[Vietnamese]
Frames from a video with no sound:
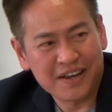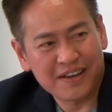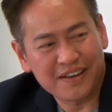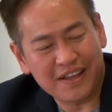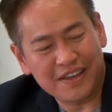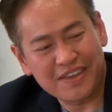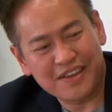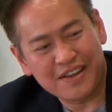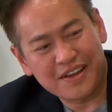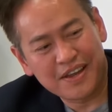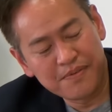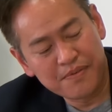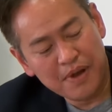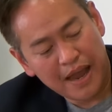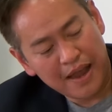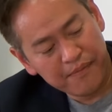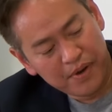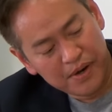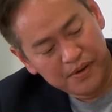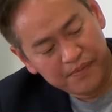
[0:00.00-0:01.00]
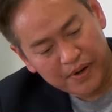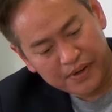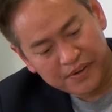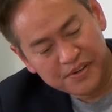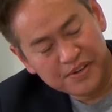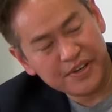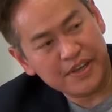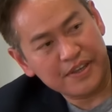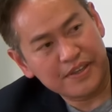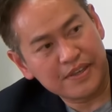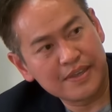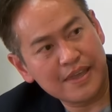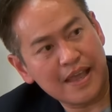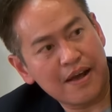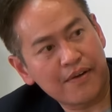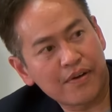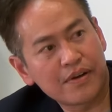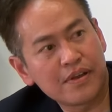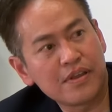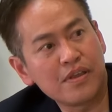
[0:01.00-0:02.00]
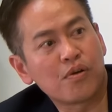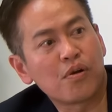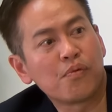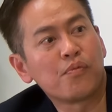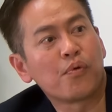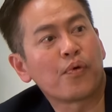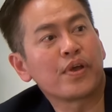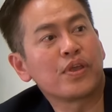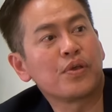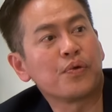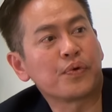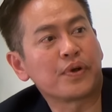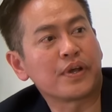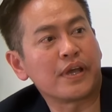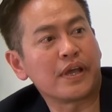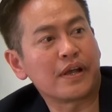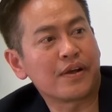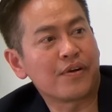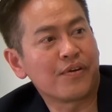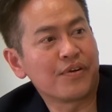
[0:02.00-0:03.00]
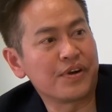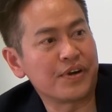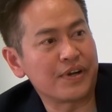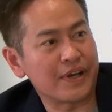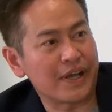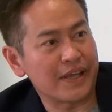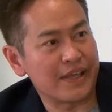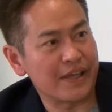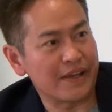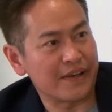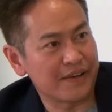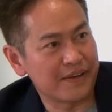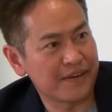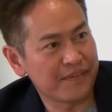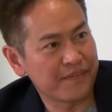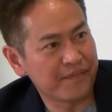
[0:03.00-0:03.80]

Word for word: tại vì khi mà hai bên mà thư kiện với nhau đó thí dụ có một cái vụ kiện có người này dịch